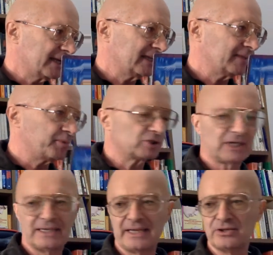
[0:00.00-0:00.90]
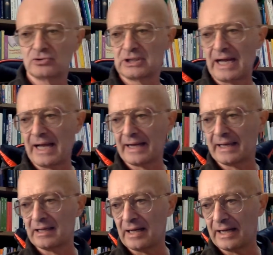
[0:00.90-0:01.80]
che ti potranno
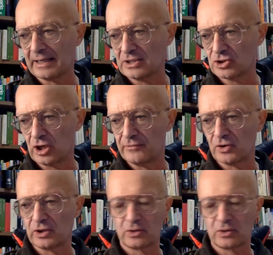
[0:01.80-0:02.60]
aiutare a risolvere